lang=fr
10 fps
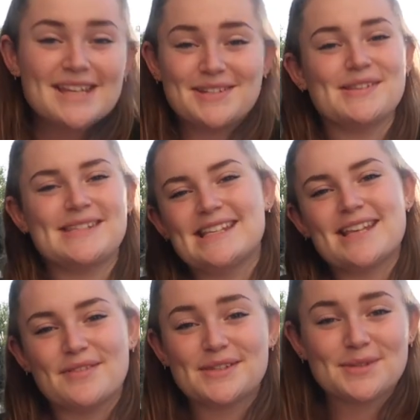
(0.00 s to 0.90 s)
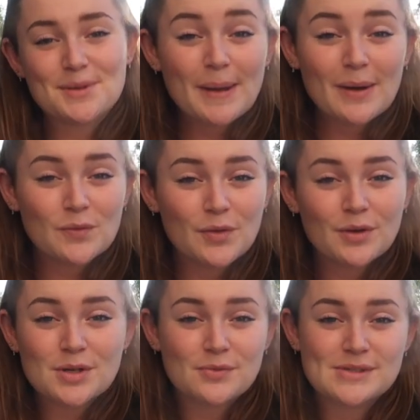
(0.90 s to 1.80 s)
Je sais, ça fait super longtemps
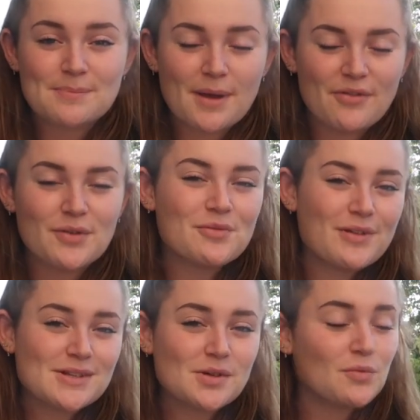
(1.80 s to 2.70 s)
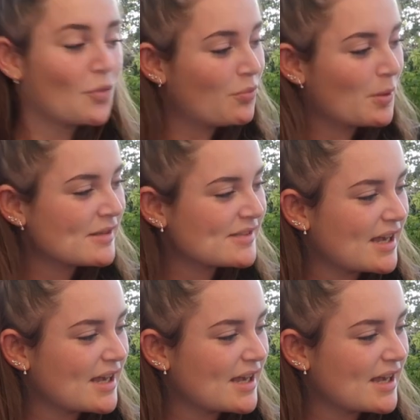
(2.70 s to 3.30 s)
que je vous ai pas fait l'ouverture de Box.